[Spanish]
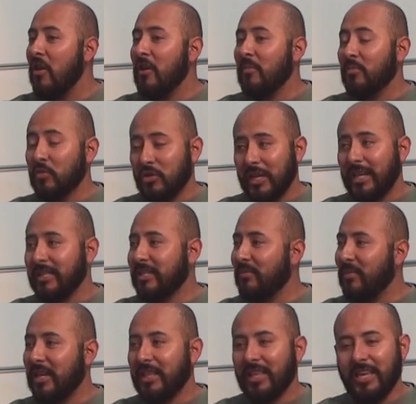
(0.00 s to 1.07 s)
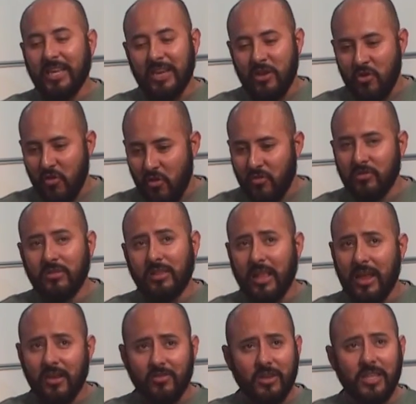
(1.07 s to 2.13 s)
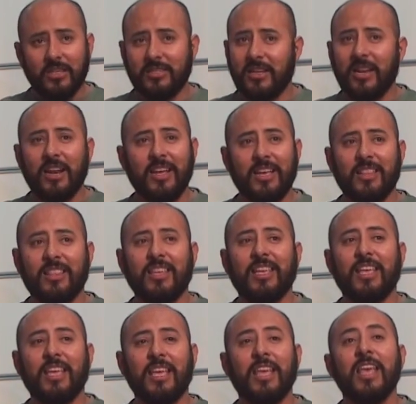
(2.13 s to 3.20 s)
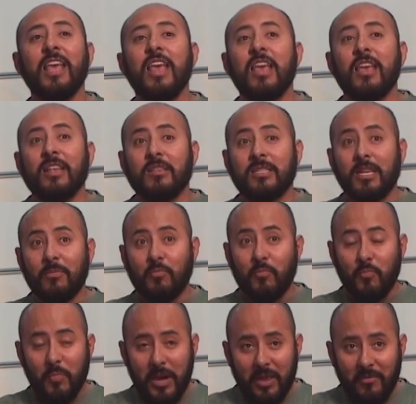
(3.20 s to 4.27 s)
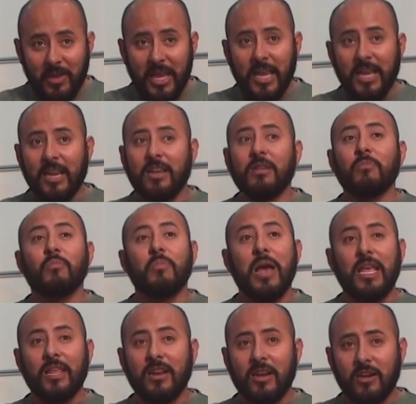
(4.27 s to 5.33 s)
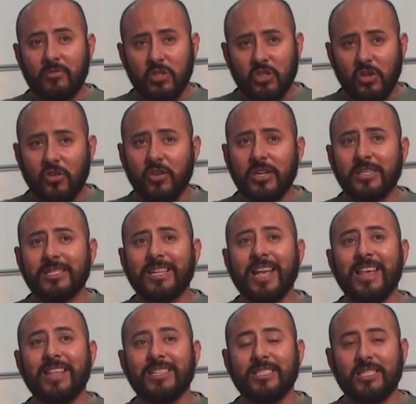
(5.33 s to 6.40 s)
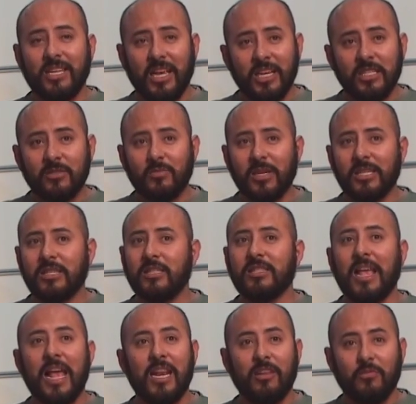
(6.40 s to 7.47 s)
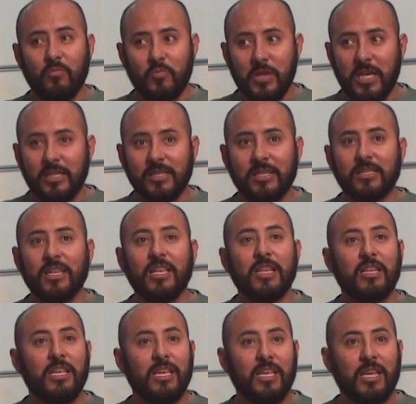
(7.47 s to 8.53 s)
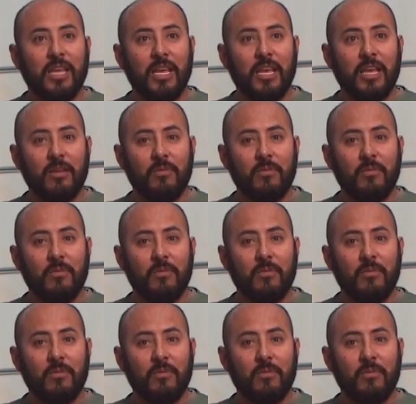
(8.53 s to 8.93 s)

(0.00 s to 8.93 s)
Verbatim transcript: mucha lástima y dije, no, tengo que decirle a la gente que se prevengan, vayan a revisiones cada seis meses, a limpiezas y que